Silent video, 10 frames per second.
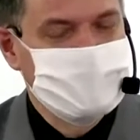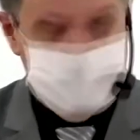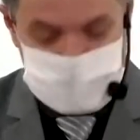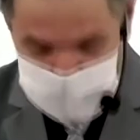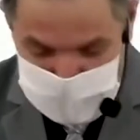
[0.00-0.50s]

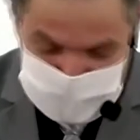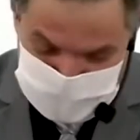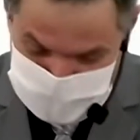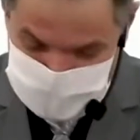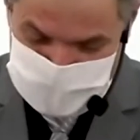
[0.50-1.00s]
e é
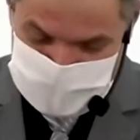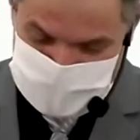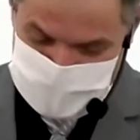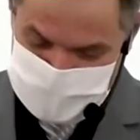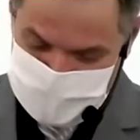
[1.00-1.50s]
isso
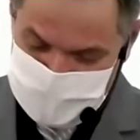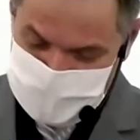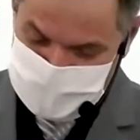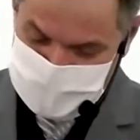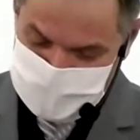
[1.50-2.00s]
que
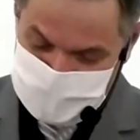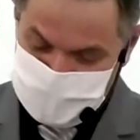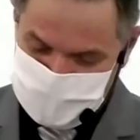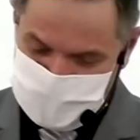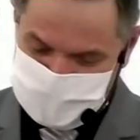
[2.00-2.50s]
nós
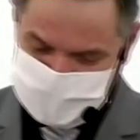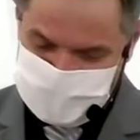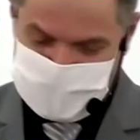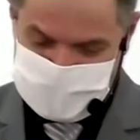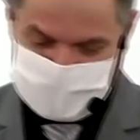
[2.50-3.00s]
vamos
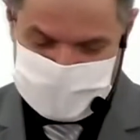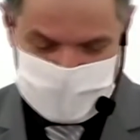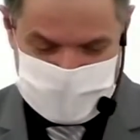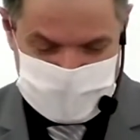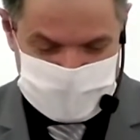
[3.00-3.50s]
pensar nessa
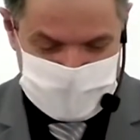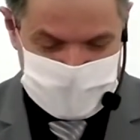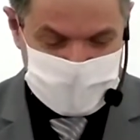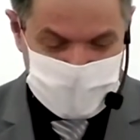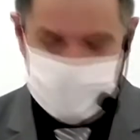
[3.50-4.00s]
manhã.
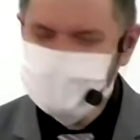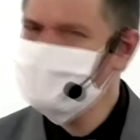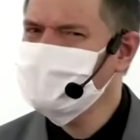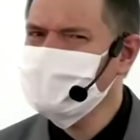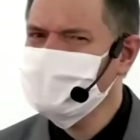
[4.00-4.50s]
Como
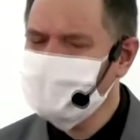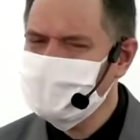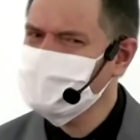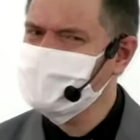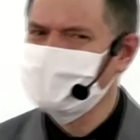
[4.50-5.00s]
viver com
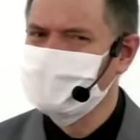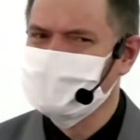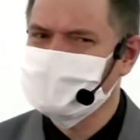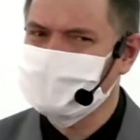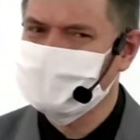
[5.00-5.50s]
essa
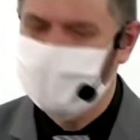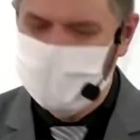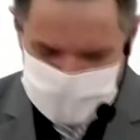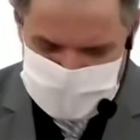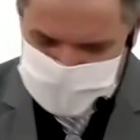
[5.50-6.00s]
força?
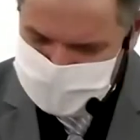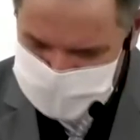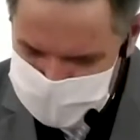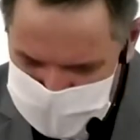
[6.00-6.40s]
Onde está